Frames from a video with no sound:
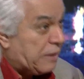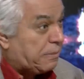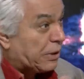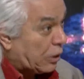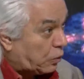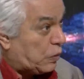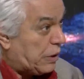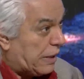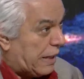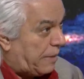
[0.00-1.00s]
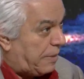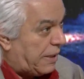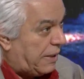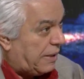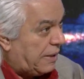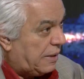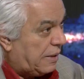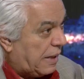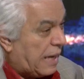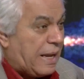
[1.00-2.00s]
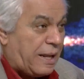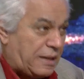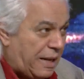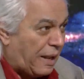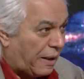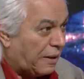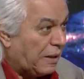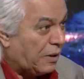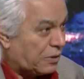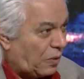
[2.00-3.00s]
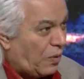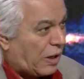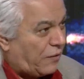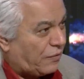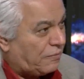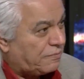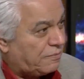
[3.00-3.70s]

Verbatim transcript: بتطوير العمل الآن طيب. لا أه، الجوال أخذ هذه